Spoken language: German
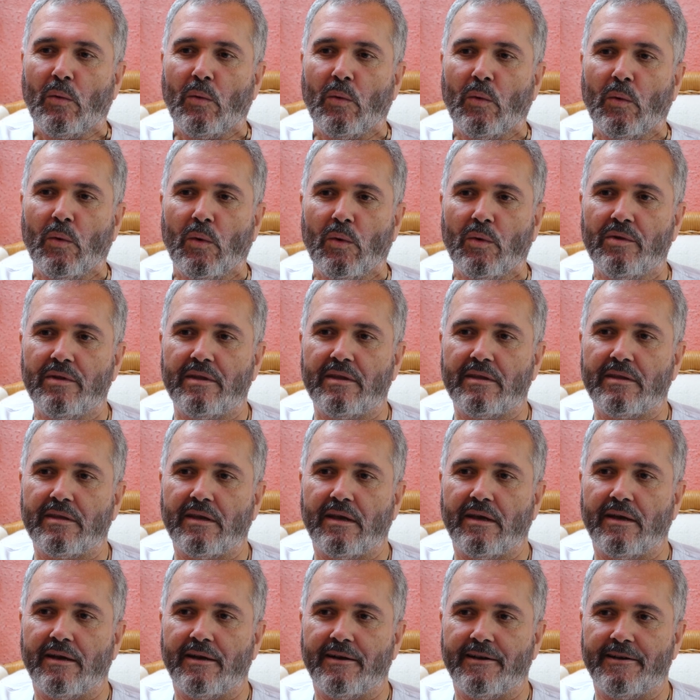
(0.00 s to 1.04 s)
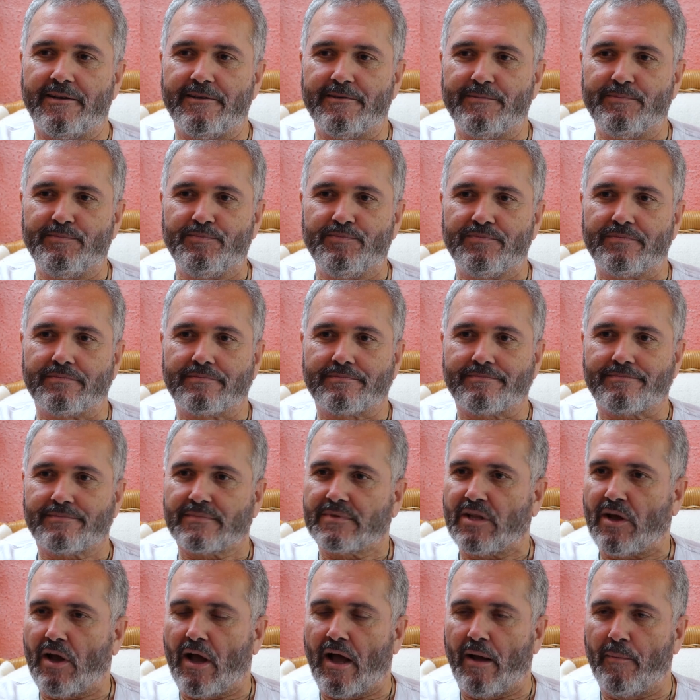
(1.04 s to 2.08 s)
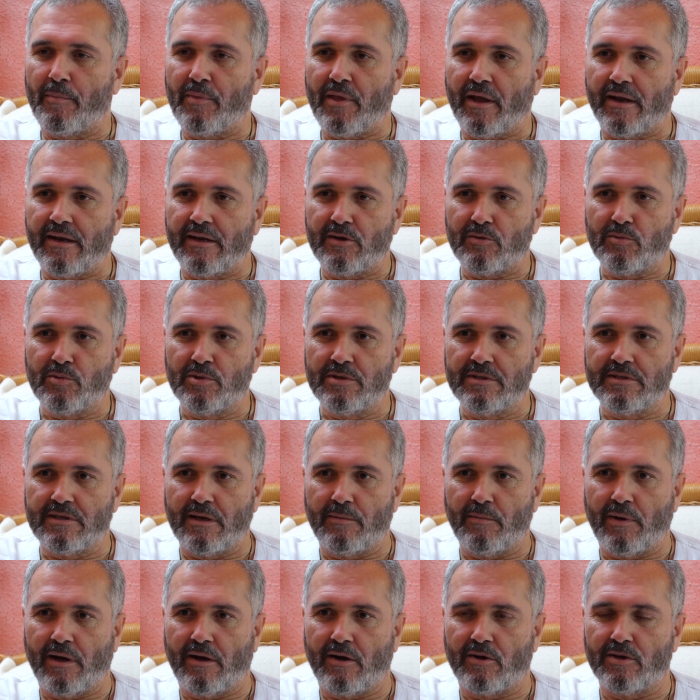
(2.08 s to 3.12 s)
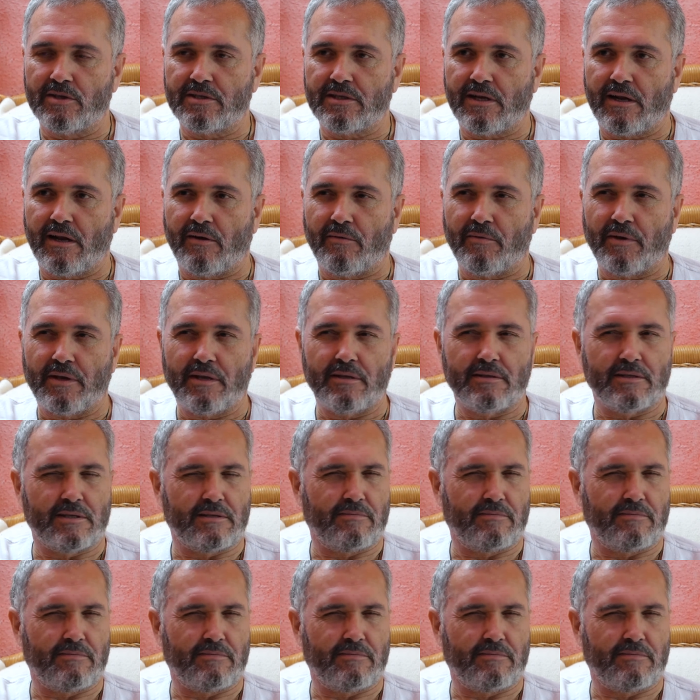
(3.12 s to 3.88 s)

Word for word: und ähm, da haben dann in unserem Haus, glaube ich,